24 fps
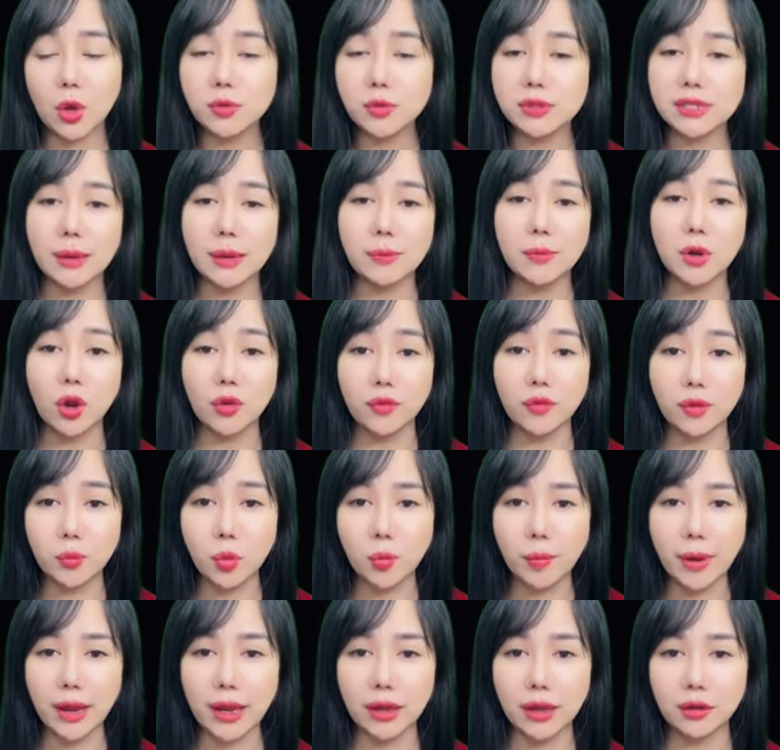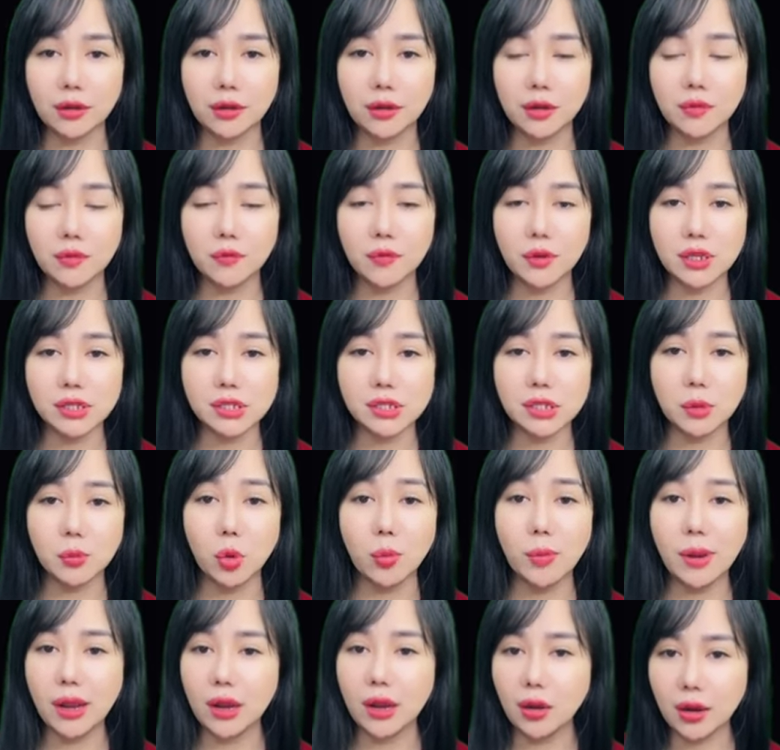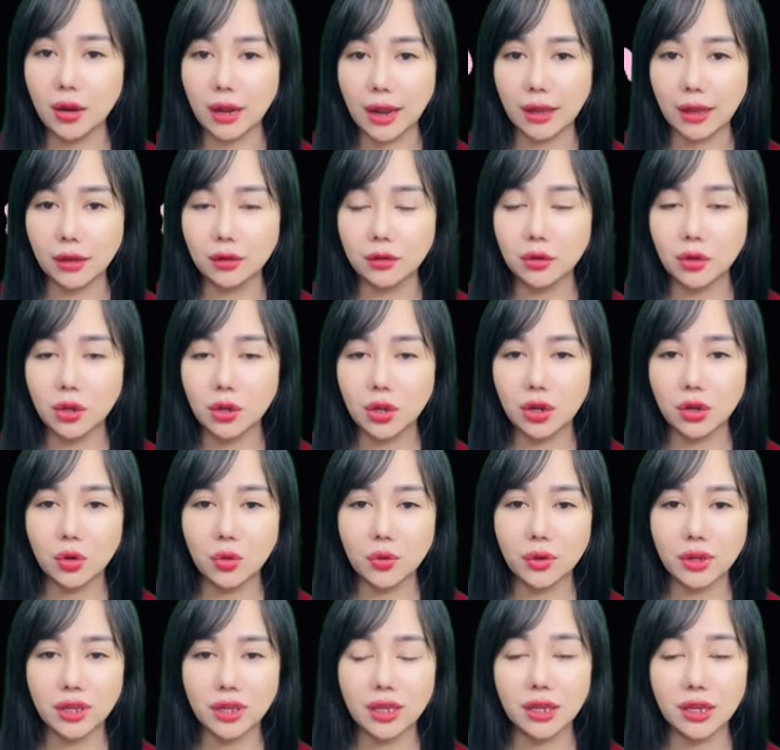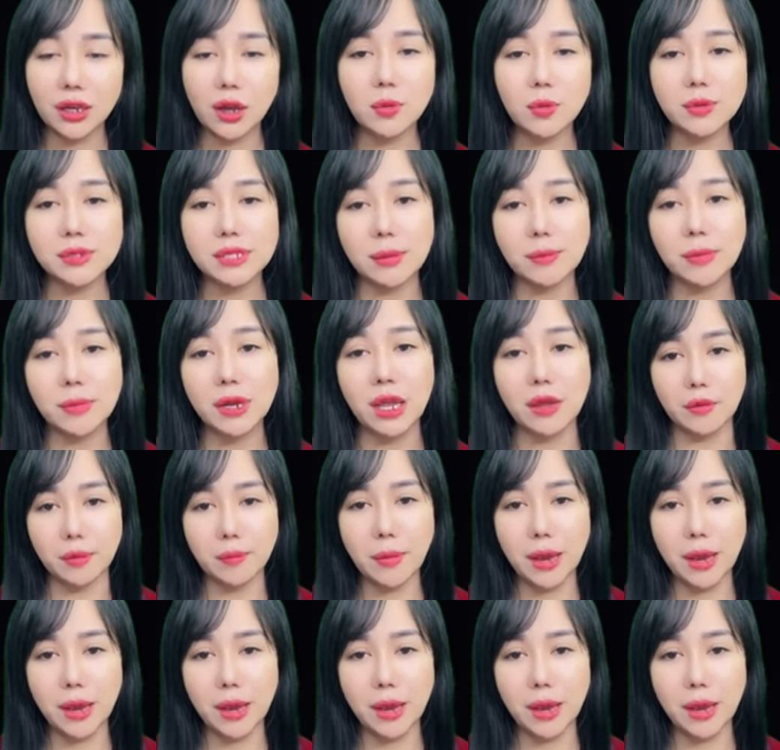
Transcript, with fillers: Từ chuyện Hứa Lâm đến tìm mình, từ chuyện cô ta chi bao nhiêu cho anh,